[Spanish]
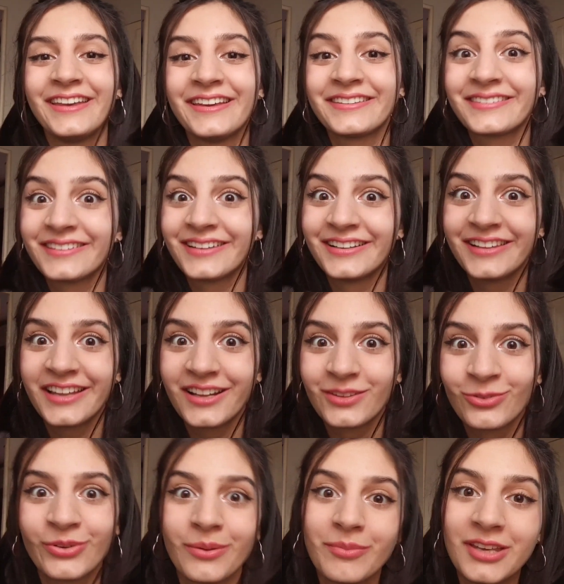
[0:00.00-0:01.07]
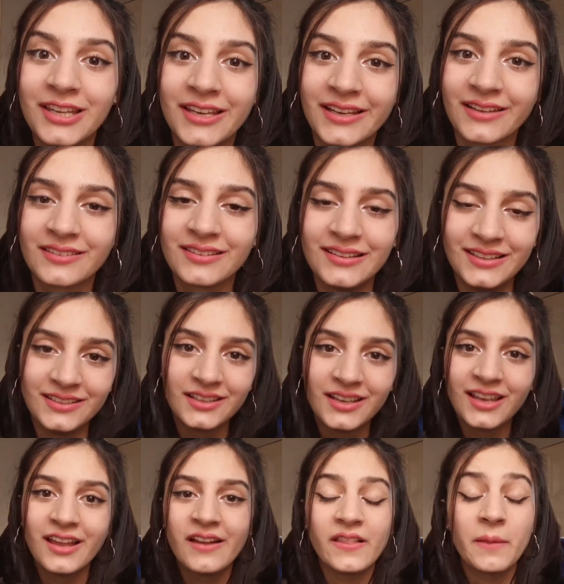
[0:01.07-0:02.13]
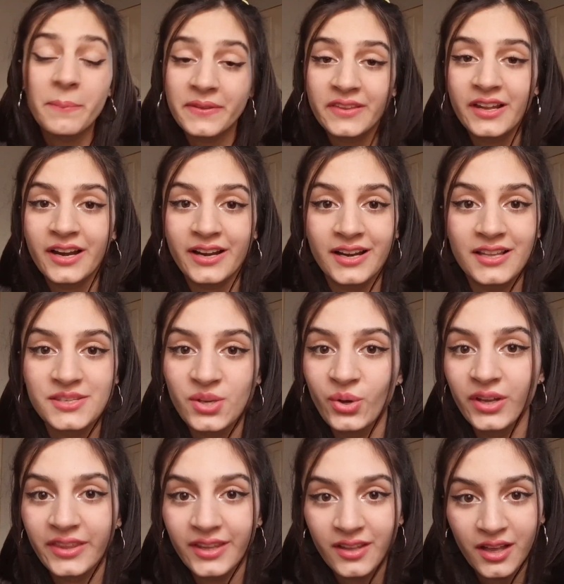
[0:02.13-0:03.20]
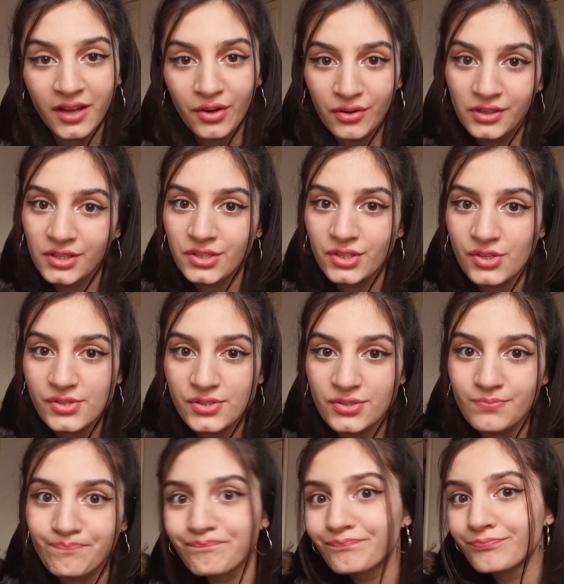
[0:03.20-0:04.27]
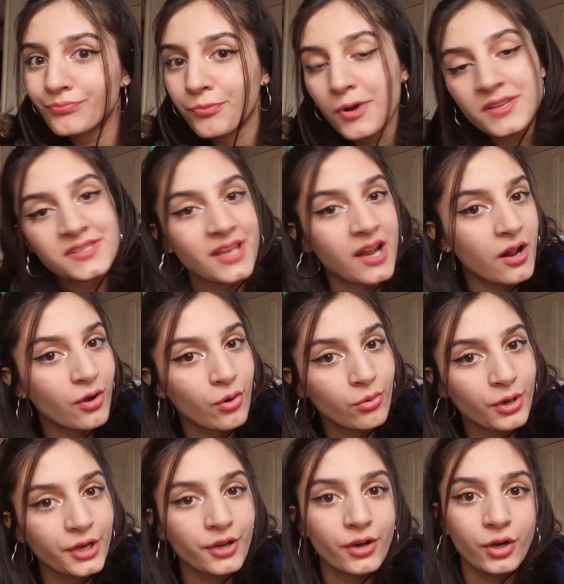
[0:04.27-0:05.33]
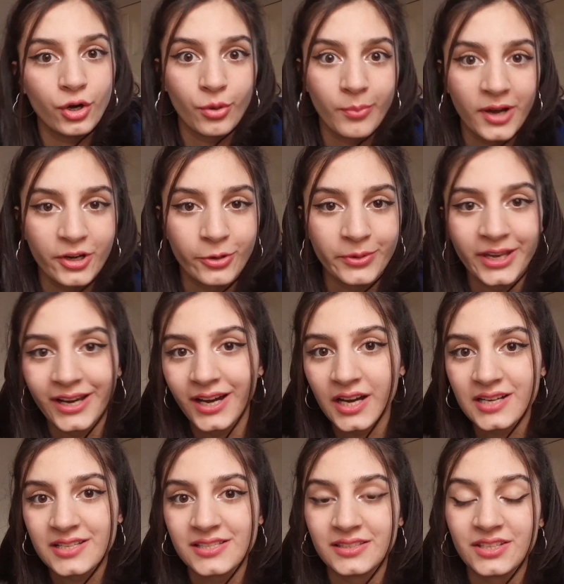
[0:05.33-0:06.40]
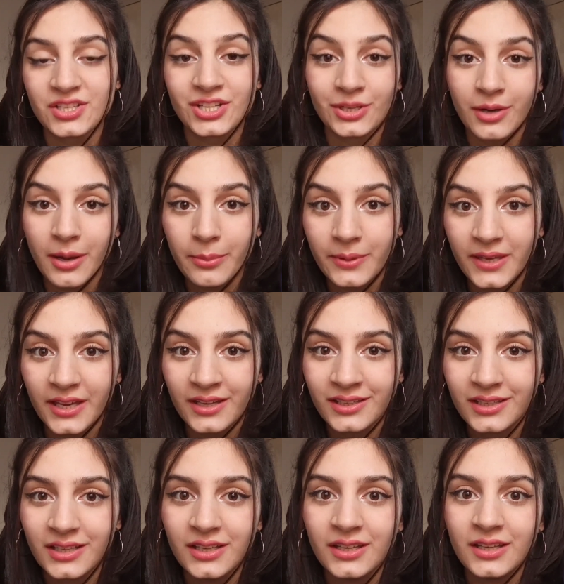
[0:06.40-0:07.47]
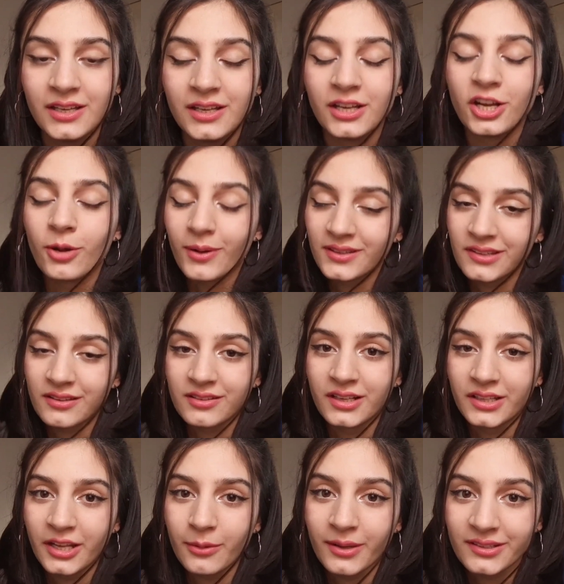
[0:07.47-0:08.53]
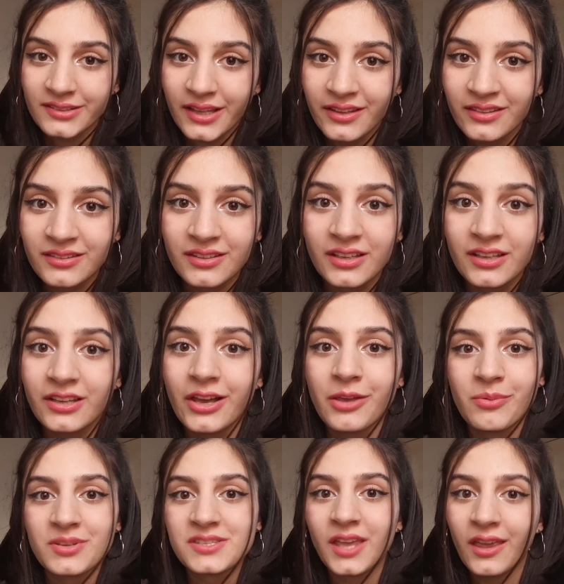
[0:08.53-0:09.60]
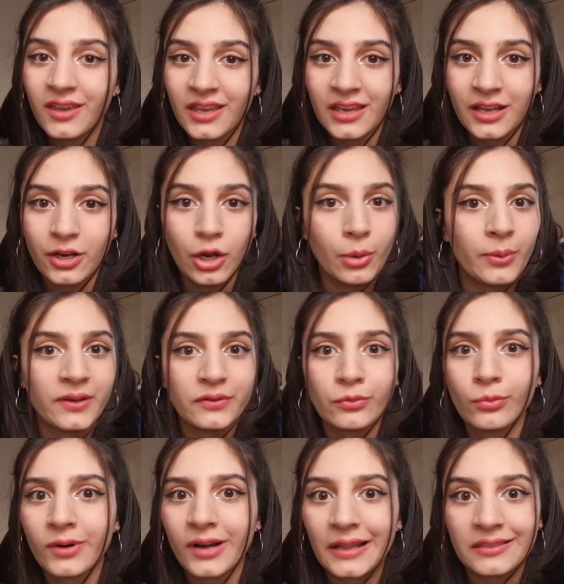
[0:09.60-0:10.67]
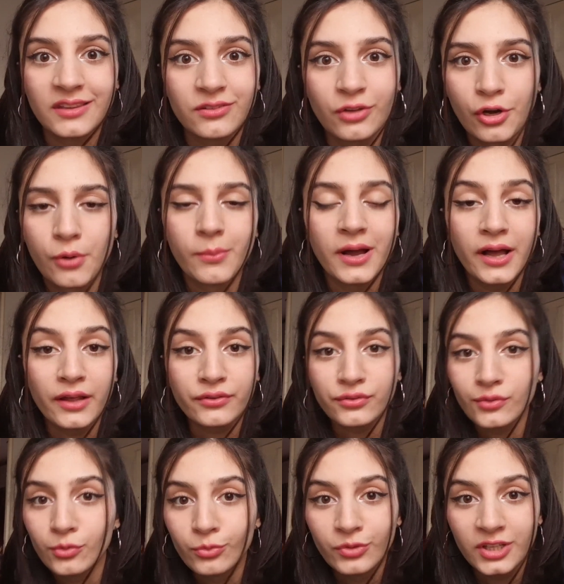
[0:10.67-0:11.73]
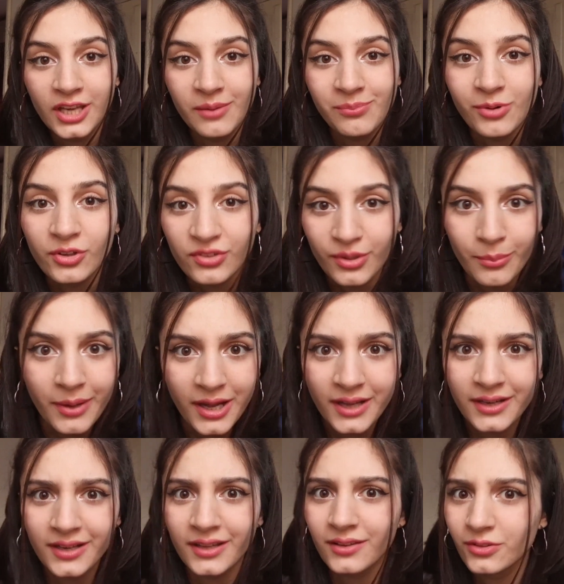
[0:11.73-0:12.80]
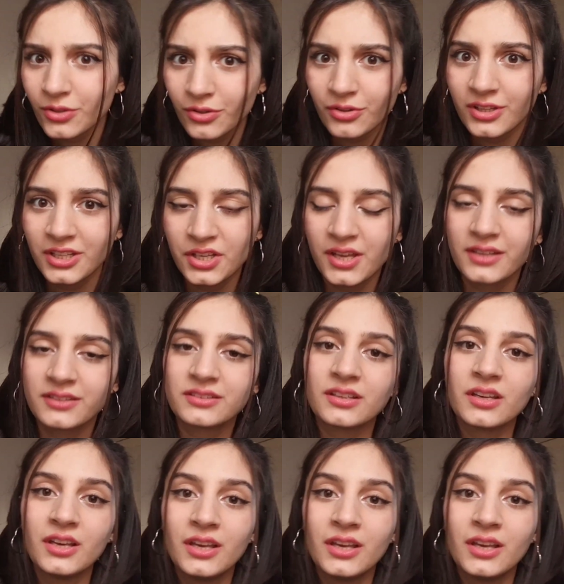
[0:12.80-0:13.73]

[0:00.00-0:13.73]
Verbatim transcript: Extrañar a tu familia, sí. Depende de la relación que tengas con ellos, puede ser algo bueno o malo viajar. Si te llevas bien, lo vas a extrañar bastante, hay veces que los ves un ratito nomás, un día por semana, dos días,